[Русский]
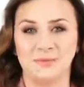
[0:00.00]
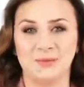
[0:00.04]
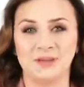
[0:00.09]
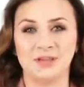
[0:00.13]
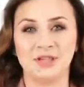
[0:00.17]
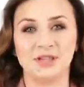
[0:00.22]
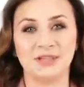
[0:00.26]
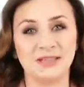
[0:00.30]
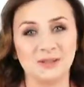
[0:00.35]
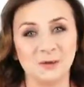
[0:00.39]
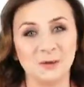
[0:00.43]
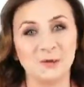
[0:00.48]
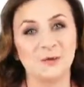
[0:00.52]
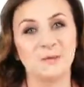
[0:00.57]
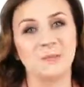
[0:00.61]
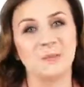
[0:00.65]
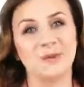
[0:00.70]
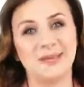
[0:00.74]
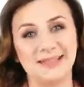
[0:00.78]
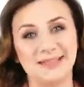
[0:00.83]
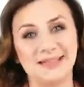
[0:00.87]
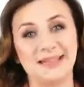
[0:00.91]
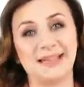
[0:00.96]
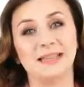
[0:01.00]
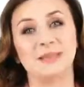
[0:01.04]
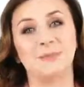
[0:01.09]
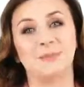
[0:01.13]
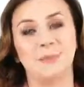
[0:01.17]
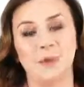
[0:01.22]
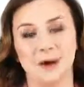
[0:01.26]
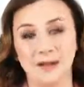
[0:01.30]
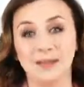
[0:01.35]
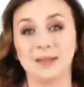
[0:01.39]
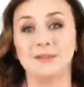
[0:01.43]

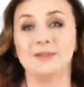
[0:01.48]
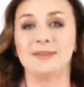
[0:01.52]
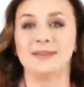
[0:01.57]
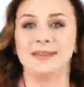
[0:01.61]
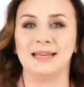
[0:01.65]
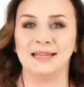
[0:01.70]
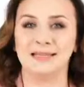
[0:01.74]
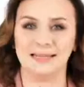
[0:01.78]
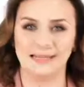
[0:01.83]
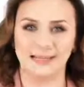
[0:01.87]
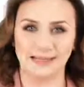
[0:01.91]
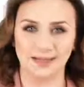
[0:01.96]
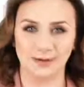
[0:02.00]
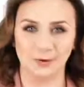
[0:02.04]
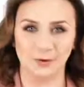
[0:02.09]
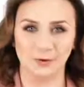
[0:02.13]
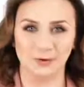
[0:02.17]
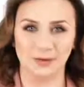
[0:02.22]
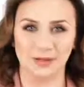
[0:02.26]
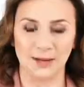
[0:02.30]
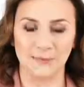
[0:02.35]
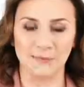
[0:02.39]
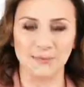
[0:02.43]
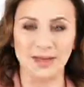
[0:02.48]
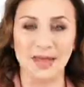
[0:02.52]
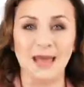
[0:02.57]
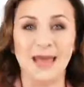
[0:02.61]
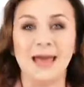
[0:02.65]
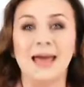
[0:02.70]
650 баллов достигнуто.